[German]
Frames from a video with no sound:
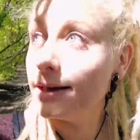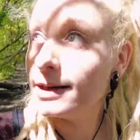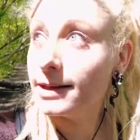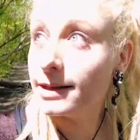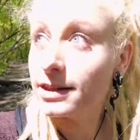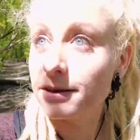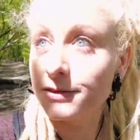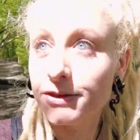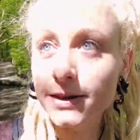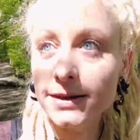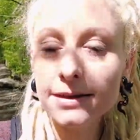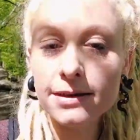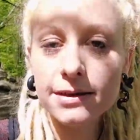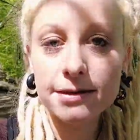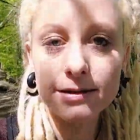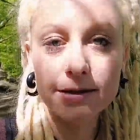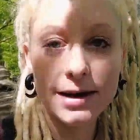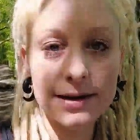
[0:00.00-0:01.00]
ich finde
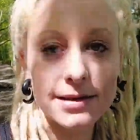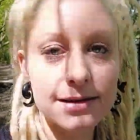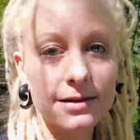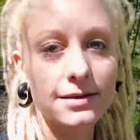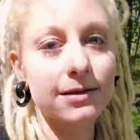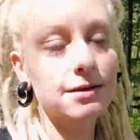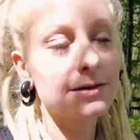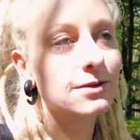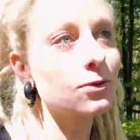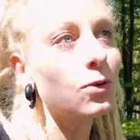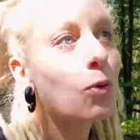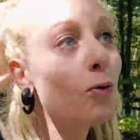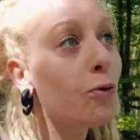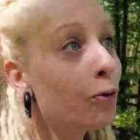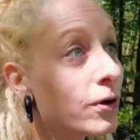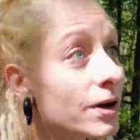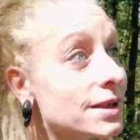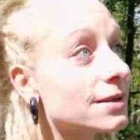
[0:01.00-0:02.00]
das so
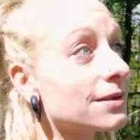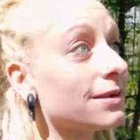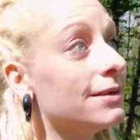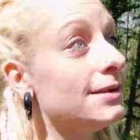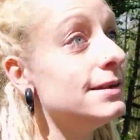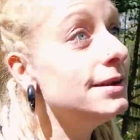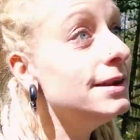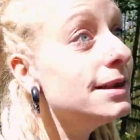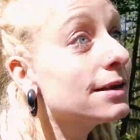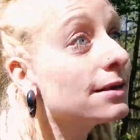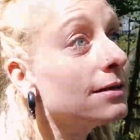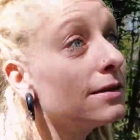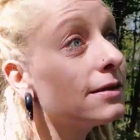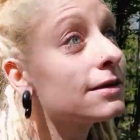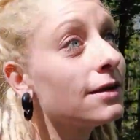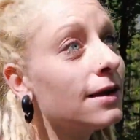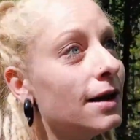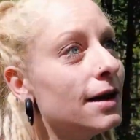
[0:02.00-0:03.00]

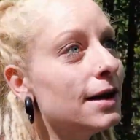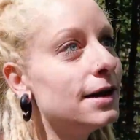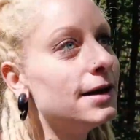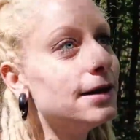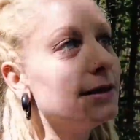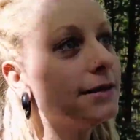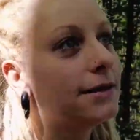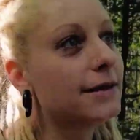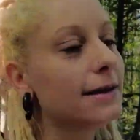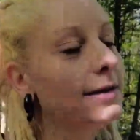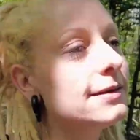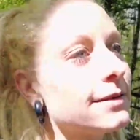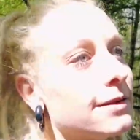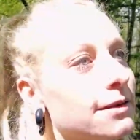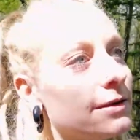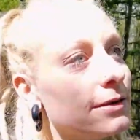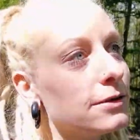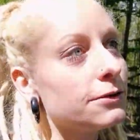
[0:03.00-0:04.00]
faszinierend,
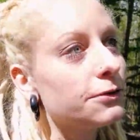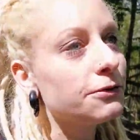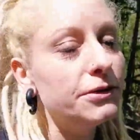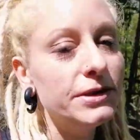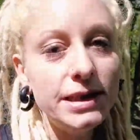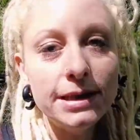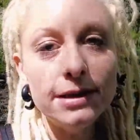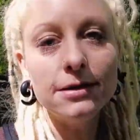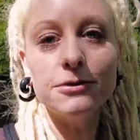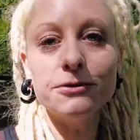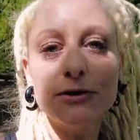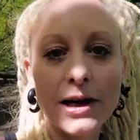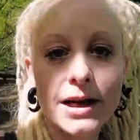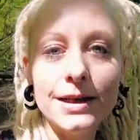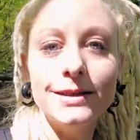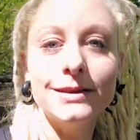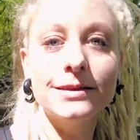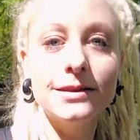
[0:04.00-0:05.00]
diese
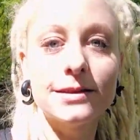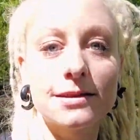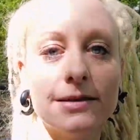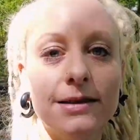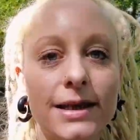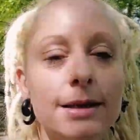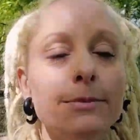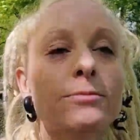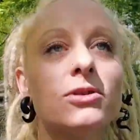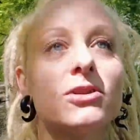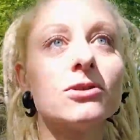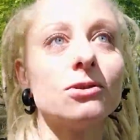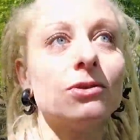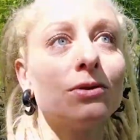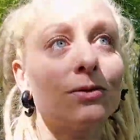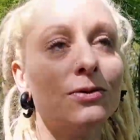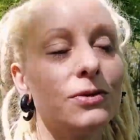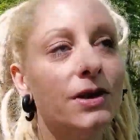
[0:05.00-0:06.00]
Vielfalt des Lebens
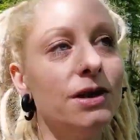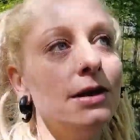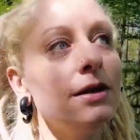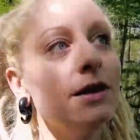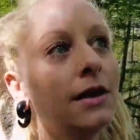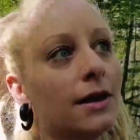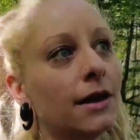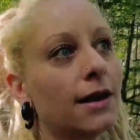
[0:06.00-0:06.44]
irgendwie.